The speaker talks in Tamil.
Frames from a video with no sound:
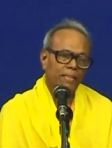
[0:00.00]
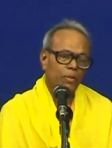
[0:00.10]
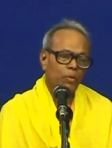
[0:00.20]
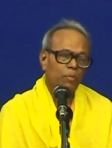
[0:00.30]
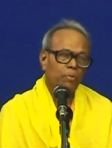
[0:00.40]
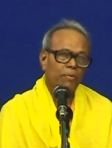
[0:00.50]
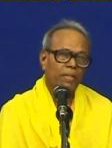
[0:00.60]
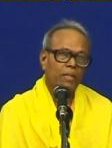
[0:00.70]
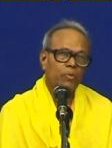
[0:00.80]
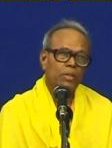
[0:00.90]
எத்தனையோ
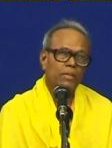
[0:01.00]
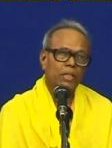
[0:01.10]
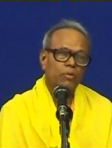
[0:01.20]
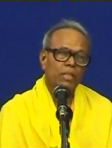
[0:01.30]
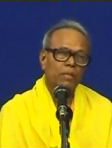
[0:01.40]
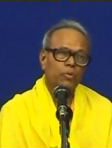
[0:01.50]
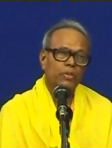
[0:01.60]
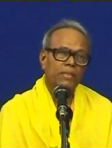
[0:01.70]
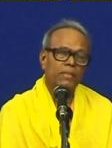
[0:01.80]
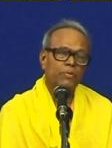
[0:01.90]
பாவிகள் உன் திருவடியை
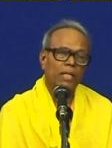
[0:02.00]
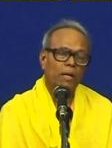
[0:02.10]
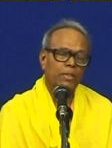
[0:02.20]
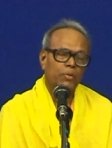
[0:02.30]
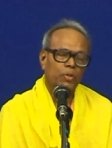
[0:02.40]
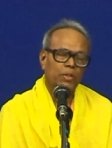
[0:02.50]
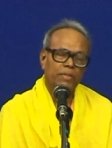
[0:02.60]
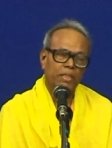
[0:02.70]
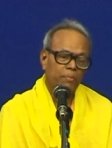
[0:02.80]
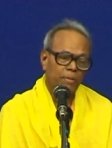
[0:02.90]
பூஜித்தும் நாமத்தை
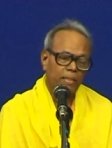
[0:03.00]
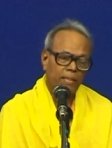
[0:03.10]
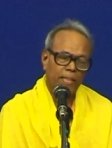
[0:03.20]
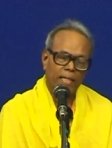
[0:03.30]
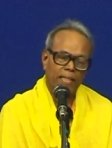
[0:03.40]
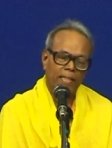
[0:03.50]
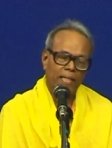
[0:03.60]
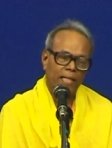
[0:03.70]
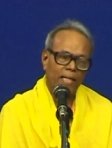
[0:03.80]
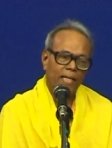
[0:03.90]
சொல்லியும் சித்தி பெற்றிருக்கிறார்கள்
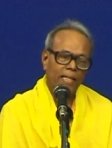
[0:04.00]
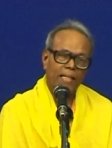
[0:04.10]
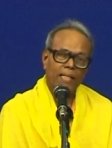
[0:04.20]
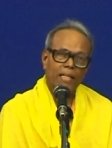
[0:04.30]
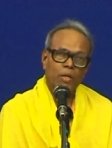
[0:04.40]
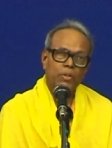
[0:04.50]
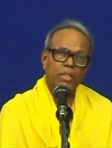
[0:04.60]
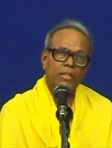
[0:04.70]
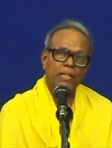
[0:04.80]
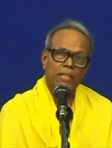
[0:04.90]
எனக்கு அருள்
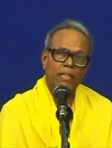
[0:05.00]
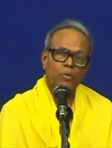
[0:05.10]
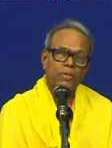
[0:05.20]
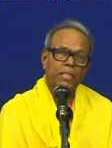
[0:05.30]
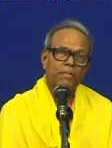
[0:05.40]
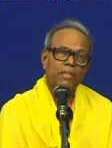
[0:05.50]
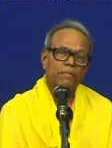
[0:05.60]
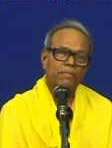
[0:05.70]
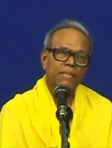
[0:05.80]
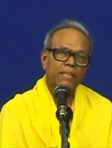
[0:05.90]
செய் எனக்கு அருள் செய்ய
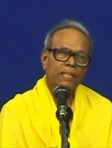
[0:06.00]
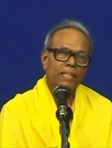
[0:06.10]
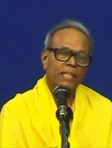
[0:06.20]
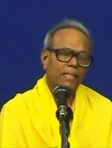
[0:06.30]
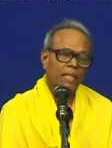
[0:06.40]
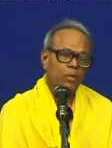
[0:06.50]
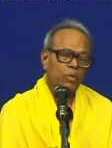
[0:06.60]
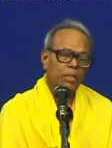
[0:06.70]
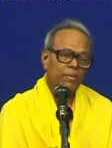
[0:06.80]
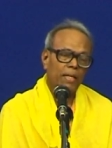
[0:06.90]
வேண்டும் எனக்கு அருள்
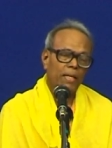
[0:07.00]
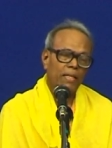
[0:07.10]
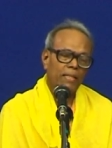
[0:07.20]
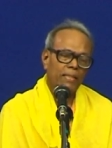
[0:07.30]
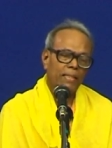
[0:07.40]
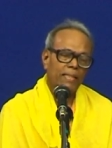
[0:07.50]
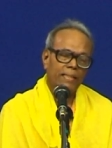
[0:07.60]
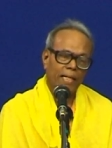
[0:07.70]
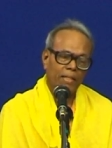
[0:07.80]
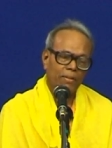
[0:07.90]
செய்வதால் எந்த
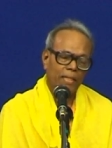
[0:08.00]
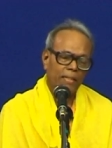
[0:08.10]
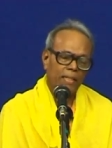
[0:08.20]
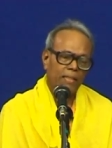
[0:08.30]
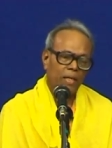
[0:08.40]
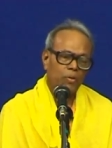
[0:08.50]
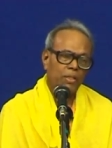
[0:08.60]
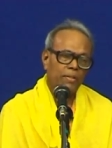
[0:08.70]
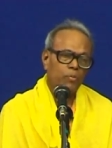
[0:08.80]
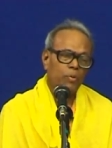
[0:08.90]
தடையும் எனக்கு அருள்
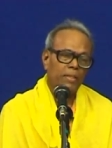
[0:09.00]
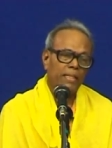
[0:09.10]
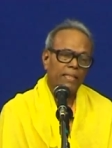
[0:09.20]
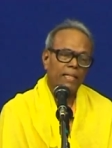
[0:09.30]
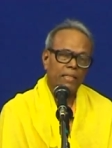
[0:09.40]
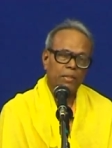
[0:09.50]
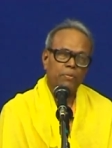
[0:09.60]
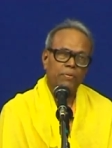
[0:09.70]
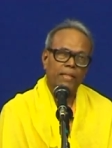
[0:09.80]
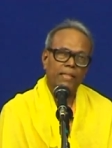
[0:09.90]
செய்தால் உங்களுக்கு எந்த
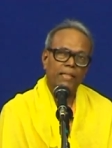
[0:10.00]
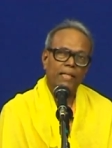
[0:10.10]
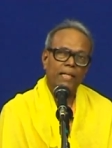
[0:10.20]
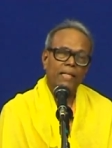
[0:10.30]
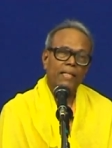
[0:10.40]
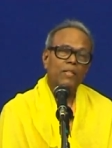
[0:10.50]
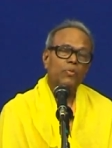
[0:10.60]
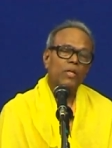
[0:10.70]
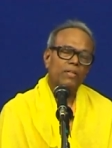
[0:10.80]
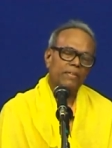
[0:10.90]
நஷ்டமும் இல்லை என்று
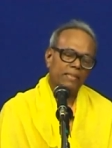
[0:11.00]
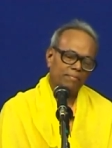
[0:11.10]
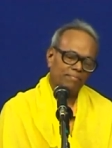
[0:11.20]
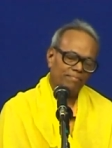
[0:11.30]
சொல்ல வேண்டும்